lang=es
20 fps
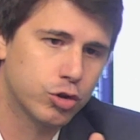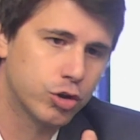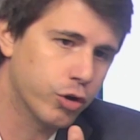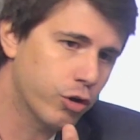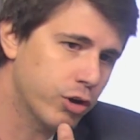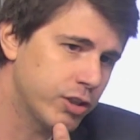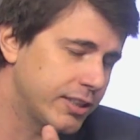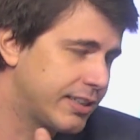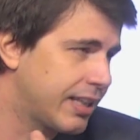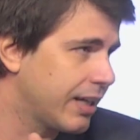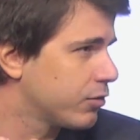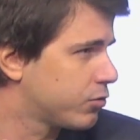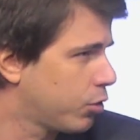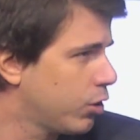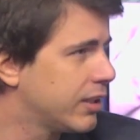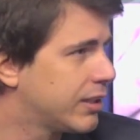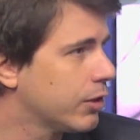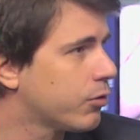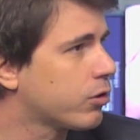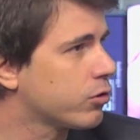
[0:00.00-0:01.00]
todo, los, todo
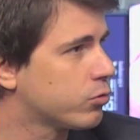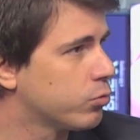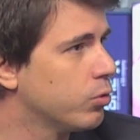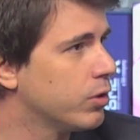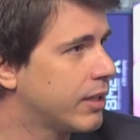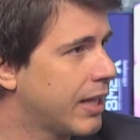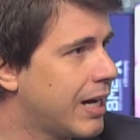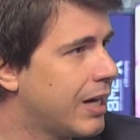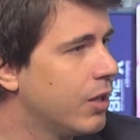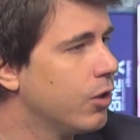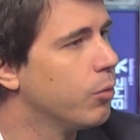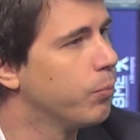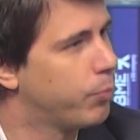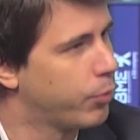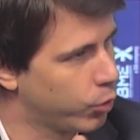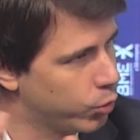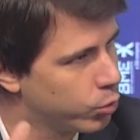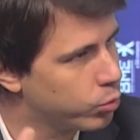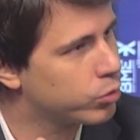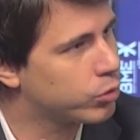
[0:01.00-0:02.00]
este resultado,
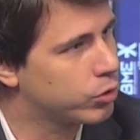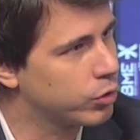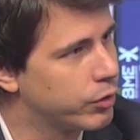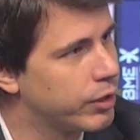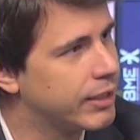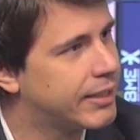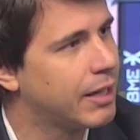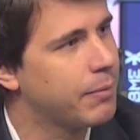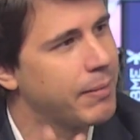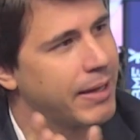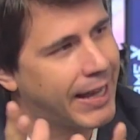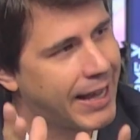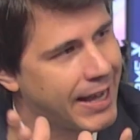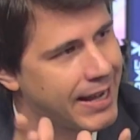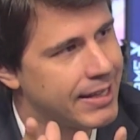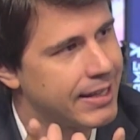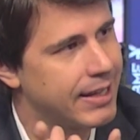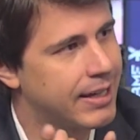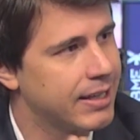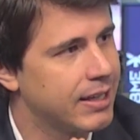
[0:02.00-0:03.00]
producto de esta
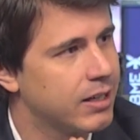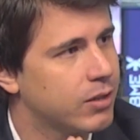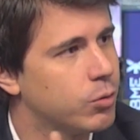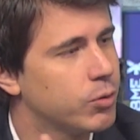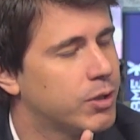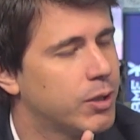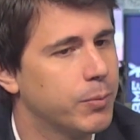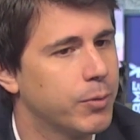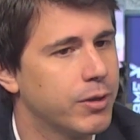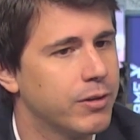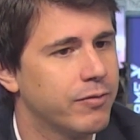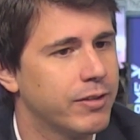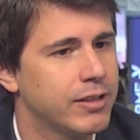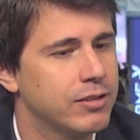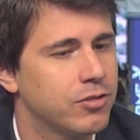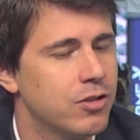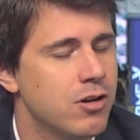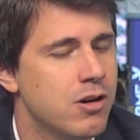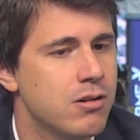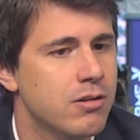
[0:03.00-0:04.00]
mecánica de ajuste por
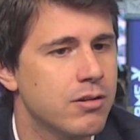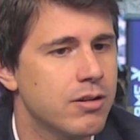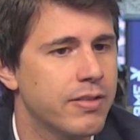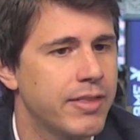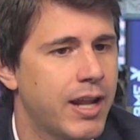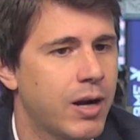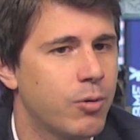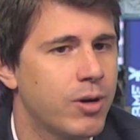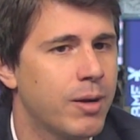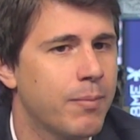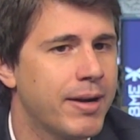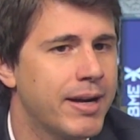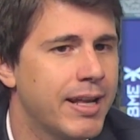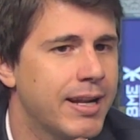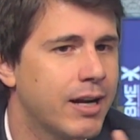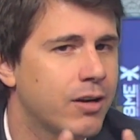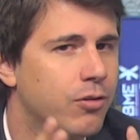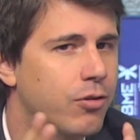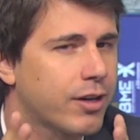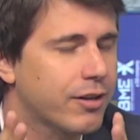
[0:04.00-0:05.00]
inflación, de alguna
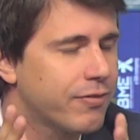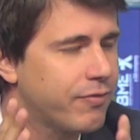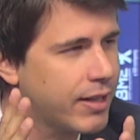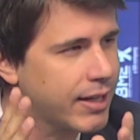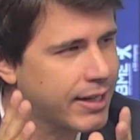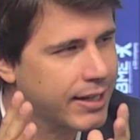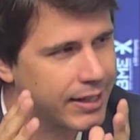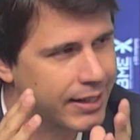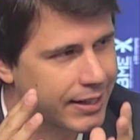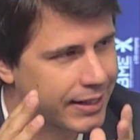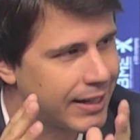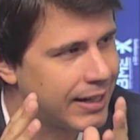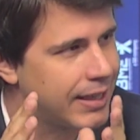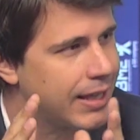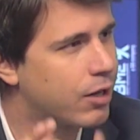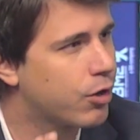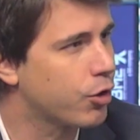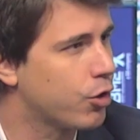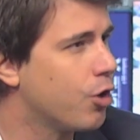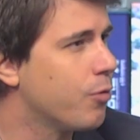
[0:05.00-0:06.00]
manera no reflejan la
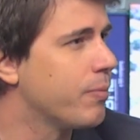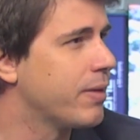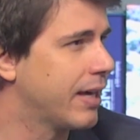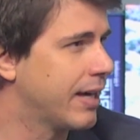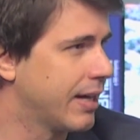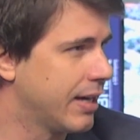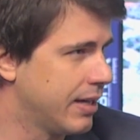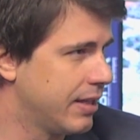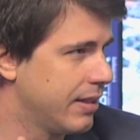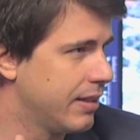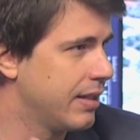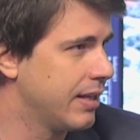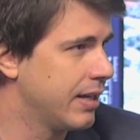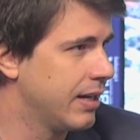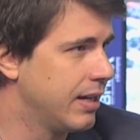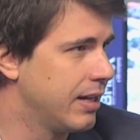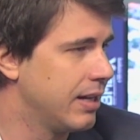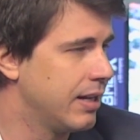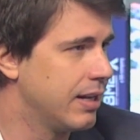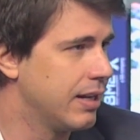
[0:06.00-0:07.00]
realidad económica
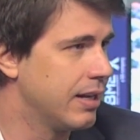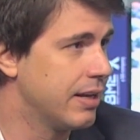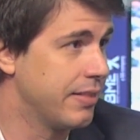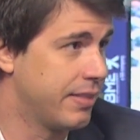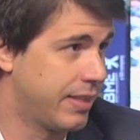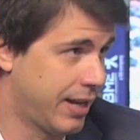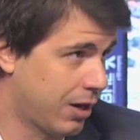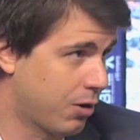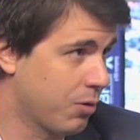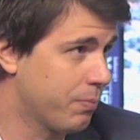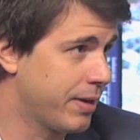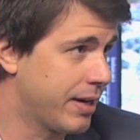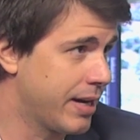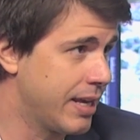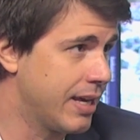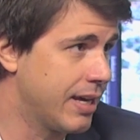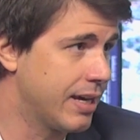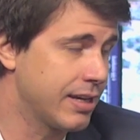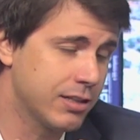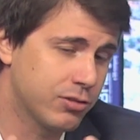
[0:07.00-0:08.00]
de la
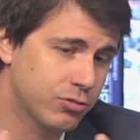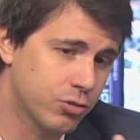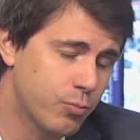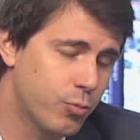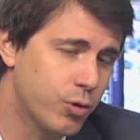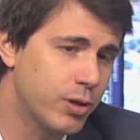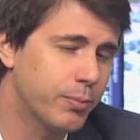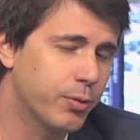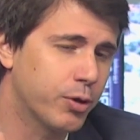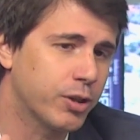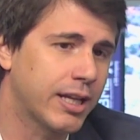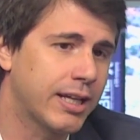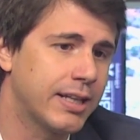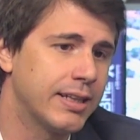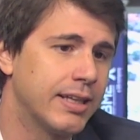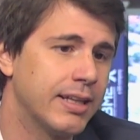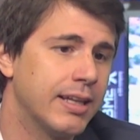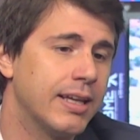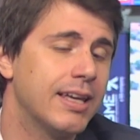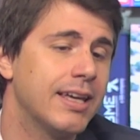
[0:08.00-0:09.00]
compañía y eso es muy
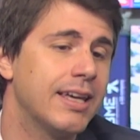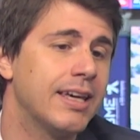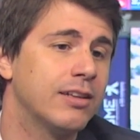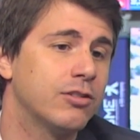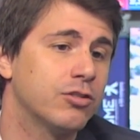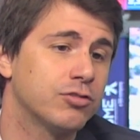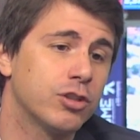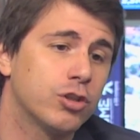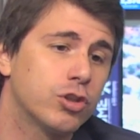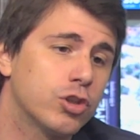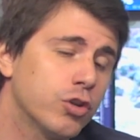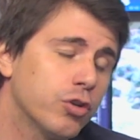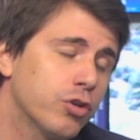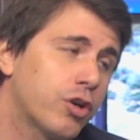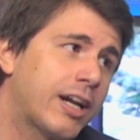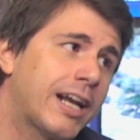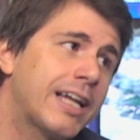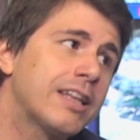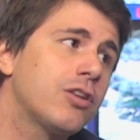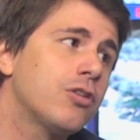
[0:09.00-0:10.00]
importante. Y entonces todo
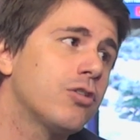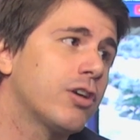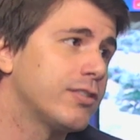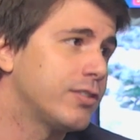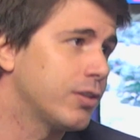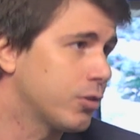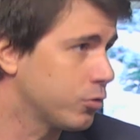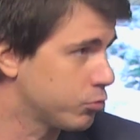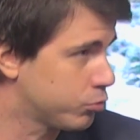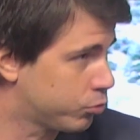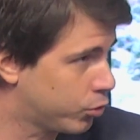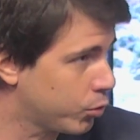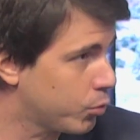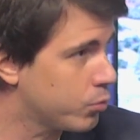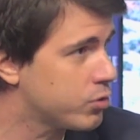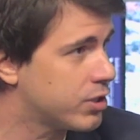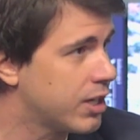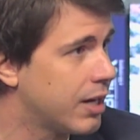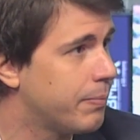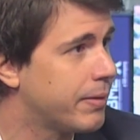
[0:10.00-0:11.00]
ratio que se
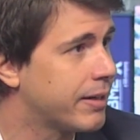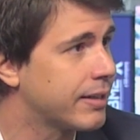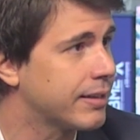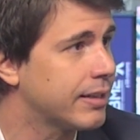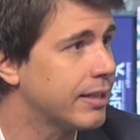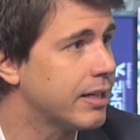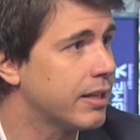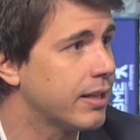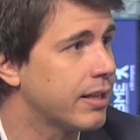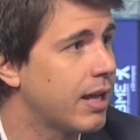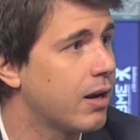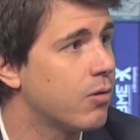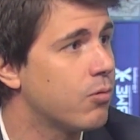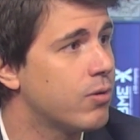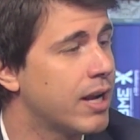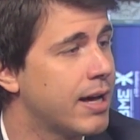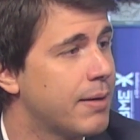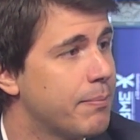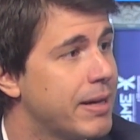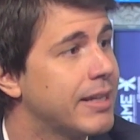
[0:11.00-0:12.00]
construya a partir de
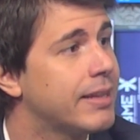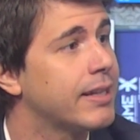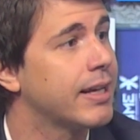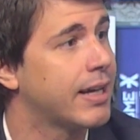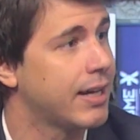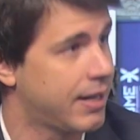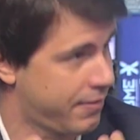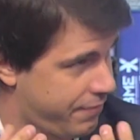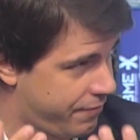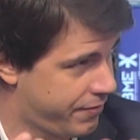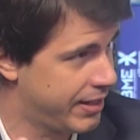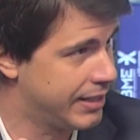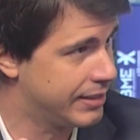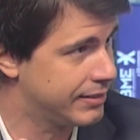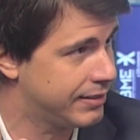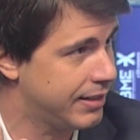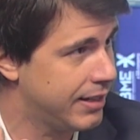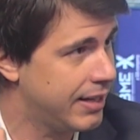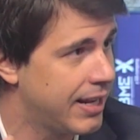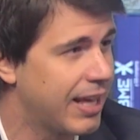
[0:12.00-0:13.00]
alguna métrica
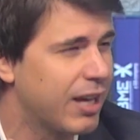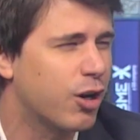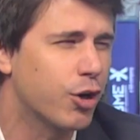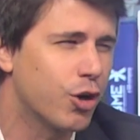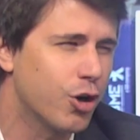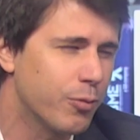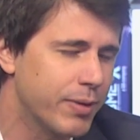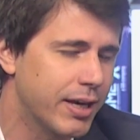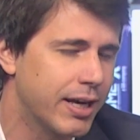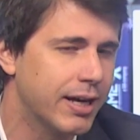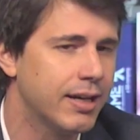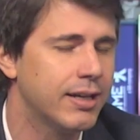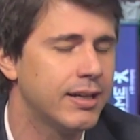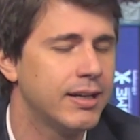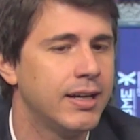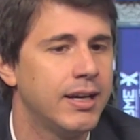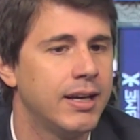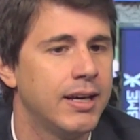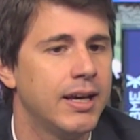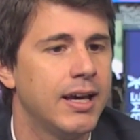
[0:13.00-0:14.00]
financiera, económica,
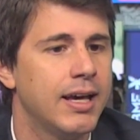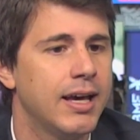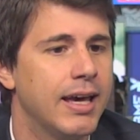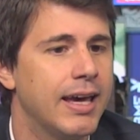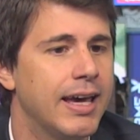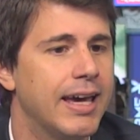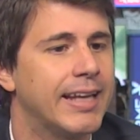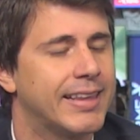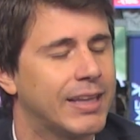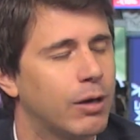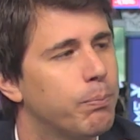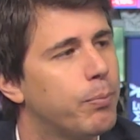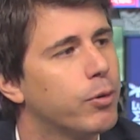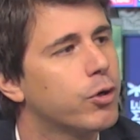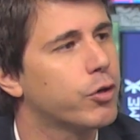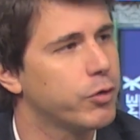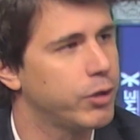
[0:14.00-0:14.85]
eh, está un poco